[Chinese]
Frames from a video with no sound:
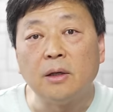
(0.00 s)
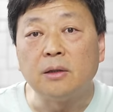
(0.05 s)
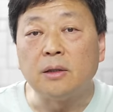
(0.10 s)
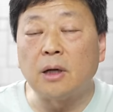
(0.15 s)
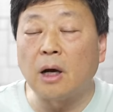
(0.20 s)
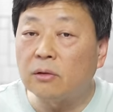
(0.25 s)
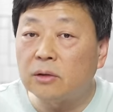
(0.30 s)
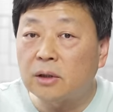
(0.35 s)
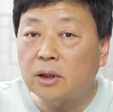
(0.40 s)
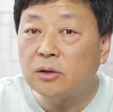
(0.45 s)

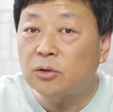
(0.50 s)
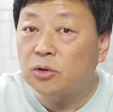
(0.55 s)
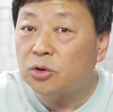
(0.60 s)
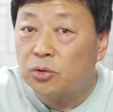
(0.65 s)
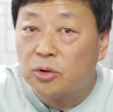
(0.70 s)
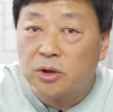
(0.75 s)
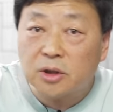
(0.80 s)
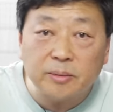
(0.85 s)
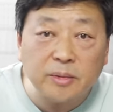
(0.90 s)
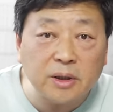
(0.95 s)
然后呢，又
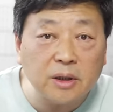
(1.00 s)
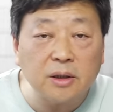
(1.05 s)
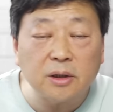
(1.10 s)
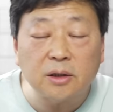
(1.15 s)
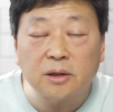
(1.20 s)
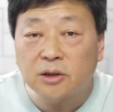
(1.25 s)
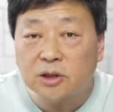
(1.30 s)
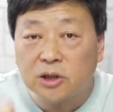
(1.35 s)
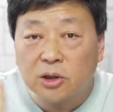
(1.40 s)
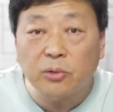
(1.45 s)
说什
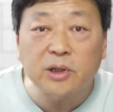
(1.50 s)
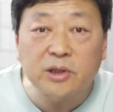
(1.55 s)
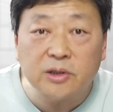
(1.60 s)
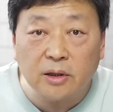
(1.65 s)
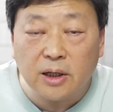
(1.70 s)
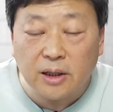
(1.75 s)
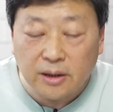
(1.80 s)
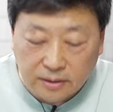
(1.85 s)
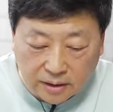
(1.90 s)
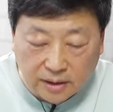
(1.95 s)
么社会
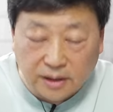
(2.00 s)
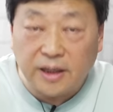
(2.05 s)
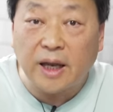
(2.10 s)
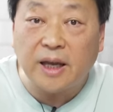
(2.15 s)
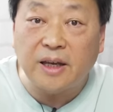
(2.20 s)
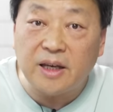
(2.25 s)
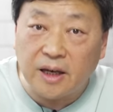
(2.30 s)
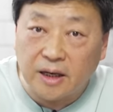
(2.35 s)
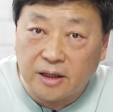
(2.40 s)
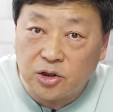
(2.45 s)
责任？他
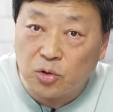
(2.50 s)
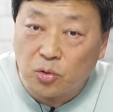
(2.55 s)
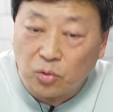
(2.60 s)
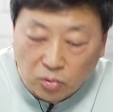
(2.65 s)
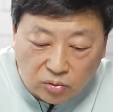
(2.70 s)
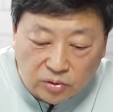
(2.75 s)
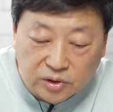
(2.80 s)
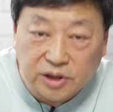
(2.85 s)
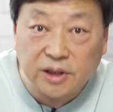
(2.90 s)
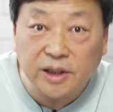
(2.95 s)
连夜绣
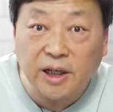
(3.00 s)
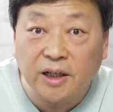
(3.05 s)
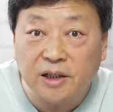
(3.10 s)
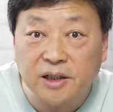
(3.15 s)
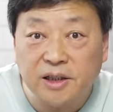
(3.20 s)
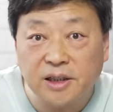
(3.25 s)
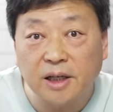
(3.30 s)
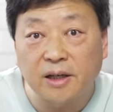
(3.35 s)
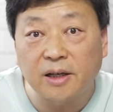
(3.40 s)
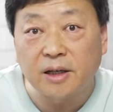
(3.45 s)
红旗，开始
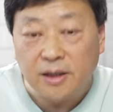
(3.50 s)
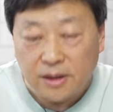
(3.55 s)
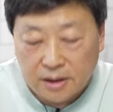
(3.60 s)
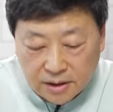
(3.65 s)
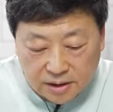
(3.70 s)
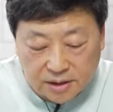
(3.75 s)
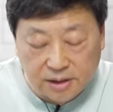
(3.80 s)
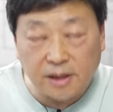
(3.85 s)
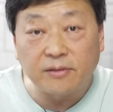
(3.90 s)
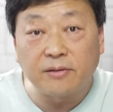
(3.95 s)
写
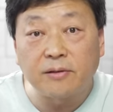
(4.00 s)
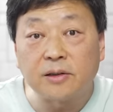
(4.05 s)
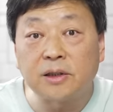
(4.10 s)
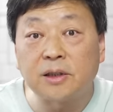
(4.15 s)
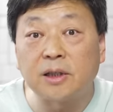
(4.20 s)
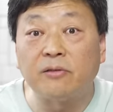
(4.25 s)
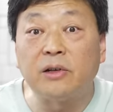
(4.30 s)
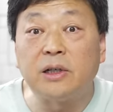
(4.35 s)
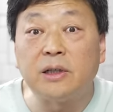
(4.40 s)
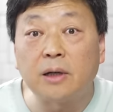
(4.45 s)
写
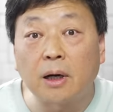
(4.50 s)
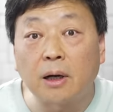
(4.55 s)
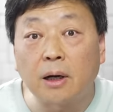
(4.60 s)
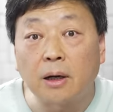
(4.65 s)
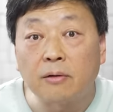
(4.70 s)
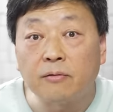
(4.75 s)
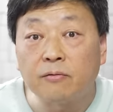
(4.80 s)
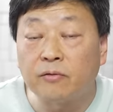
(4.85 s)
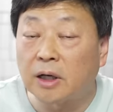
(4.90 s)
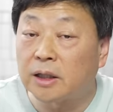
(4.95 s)
写文章
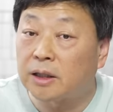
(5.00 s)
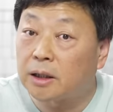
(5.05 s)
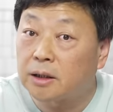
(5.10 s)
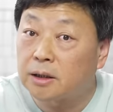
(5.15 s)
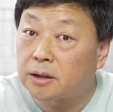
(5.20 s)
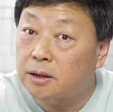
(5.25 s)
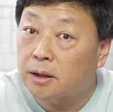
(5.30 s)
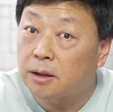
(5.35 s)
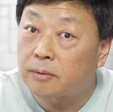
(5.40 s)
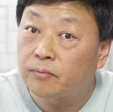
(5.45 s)
啊，发在
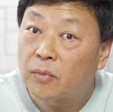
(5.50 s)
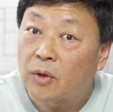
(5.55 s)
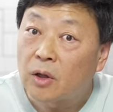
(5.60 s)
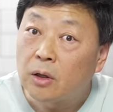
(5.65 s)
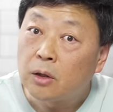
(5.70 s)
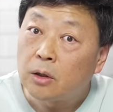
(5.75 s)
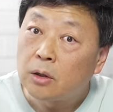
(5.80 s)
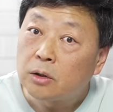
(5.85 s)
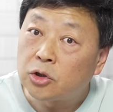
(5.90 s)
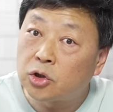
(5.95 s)
这个《
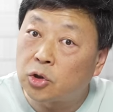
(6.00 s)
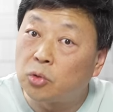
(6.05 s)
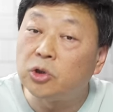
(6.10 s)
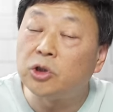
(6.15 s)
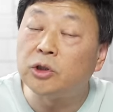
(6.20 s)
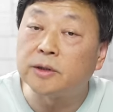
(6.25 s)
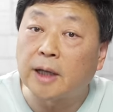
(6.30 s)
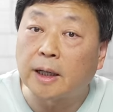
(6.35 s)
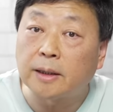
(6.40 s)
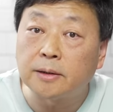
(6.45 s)
求
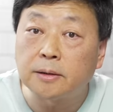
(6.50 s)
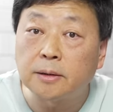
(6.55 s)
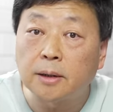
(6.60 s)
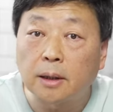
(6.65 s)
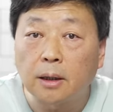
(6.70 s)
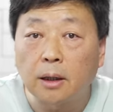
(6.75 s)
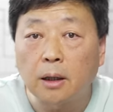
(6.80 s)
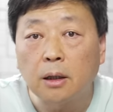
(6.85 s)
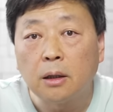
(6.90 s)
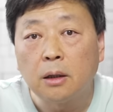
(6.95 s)
是》杂志上
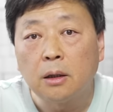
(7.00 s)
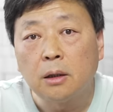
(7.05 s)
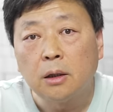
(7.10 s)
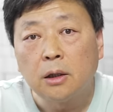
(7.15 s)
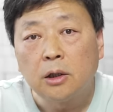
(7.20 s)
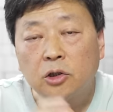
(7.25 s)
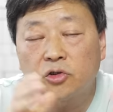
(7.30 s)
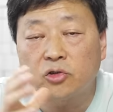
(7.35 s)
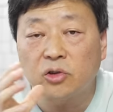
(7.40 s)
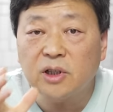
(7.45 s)
了。
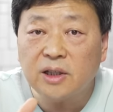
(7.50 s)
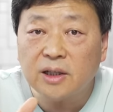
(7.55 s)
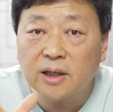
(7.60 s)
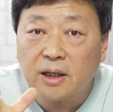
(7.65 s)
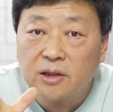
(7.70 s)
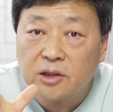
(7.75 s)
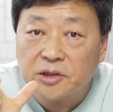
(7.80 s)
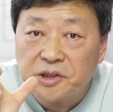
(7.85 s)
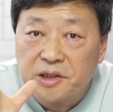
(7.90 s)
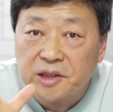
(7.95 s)
所以你
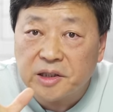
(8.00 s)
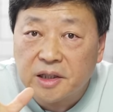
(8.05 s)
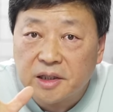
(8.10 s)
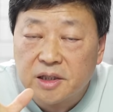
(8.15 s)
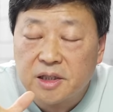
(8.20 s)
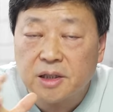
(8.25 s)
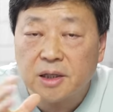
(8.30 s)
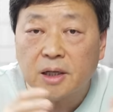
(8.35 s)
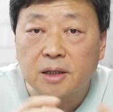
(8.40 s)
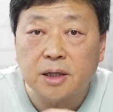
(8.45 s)
看，这这些
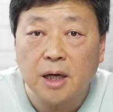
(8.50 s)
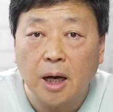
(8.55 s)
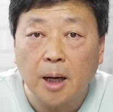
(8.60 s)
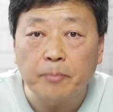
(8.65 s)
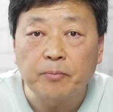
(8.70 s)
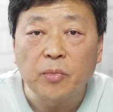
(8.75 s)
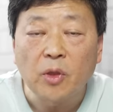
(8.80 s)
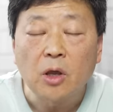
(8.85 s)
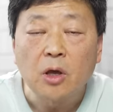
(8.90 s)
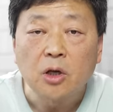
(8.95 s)
企业家
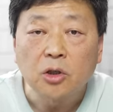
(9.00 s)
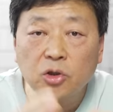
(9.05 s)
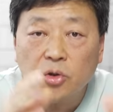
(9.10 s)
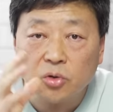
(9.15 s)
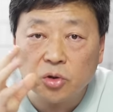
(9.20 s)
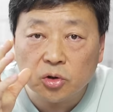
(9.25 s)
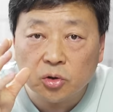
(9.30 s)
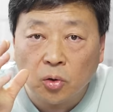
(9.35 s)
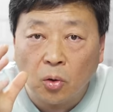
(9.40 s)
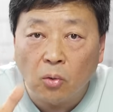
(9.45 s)
就
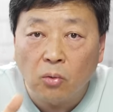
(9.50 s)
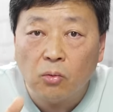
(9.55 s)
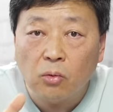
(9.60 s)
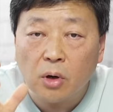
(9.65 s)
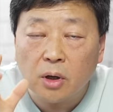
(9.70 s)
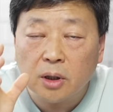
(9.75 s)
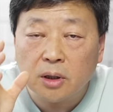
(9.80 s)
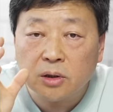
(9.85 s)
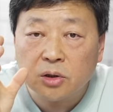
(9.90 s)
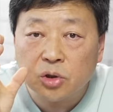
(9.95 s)
是通
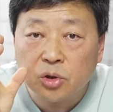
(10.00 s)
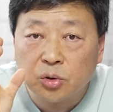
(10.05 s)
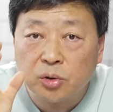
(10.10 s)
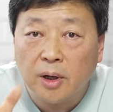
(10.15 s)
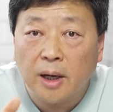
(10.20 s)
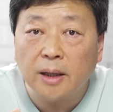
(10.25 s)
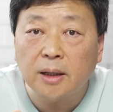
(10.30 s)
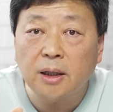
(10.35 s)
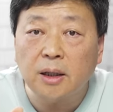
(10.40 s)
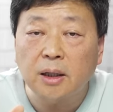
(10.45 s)
过跟
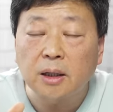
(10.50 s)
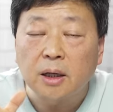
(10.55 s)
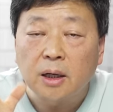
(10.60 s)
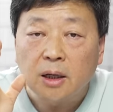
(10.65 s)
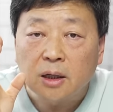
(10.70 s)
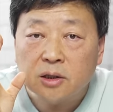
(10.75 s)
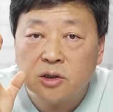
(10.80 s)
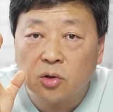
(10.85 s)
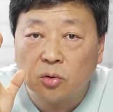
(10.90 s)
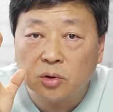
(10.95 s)
权力
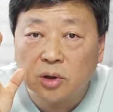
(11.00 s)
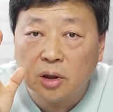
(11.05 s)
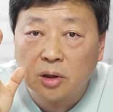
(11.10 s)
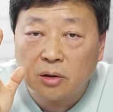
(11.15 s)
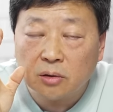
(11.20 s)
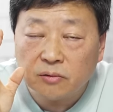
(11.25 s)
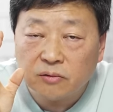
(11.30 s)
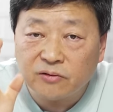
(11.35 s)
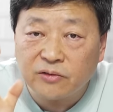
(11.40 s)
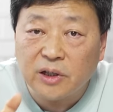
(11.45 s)
走
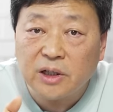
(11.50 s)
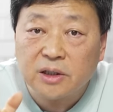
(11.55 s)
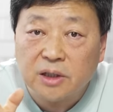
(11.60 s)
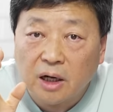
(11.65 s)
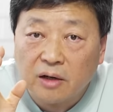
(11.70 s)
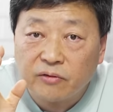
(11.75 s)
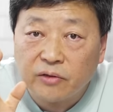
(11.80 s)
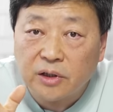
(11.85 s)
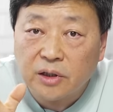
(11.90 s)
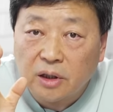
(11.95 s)
得非
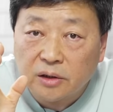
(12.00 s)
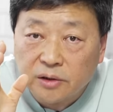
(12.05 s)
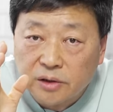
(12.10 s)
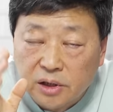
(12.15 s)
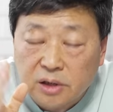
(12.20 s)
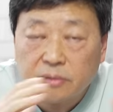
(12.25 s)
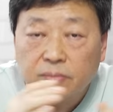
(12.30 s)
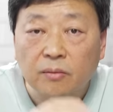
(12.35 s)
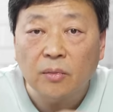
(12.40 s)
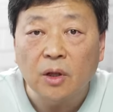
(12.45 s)
常非常
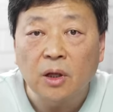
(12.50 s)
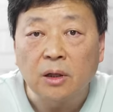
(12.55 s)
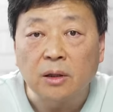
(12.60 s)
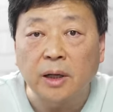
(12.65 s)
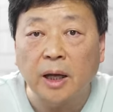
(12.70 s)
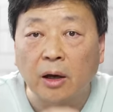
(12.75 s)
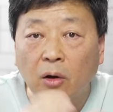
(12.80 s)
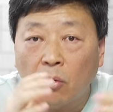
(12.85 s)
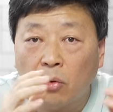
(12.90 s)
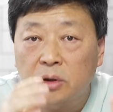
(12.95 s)
近
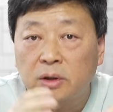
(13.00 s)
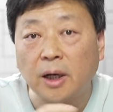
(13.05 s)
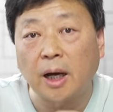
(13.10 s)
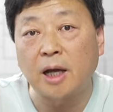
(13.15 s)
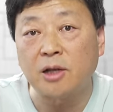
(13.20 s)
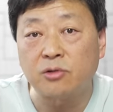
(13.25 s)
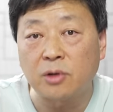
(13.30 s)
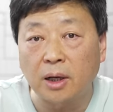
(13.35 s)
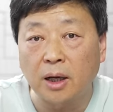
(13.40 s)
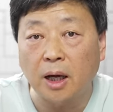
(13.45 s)
来获得
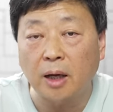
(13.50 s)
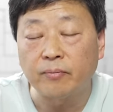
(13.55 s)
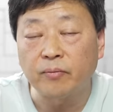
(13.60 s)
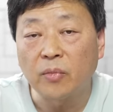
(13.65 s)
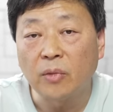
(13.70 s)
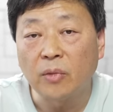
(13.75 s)
安全感。